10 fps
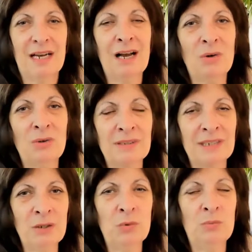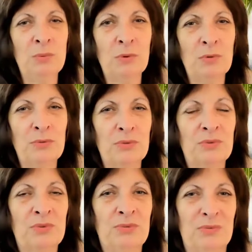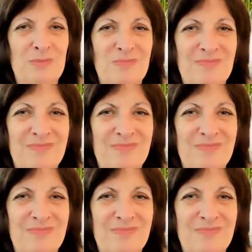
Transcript: à entrer au plus profond de vous.